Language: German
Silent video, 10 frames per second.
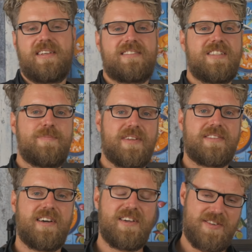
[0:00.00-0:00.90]
das ziehe ich mir jetzt
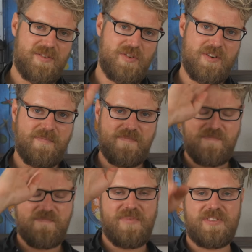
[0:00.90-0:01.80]
rein. Ähm,
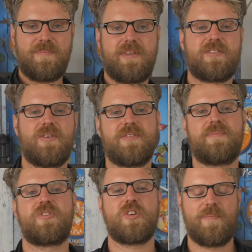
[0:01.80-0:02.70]
bis demnächst, Leute.
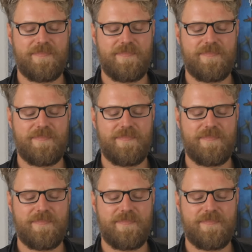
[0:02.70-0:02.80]
Ciao.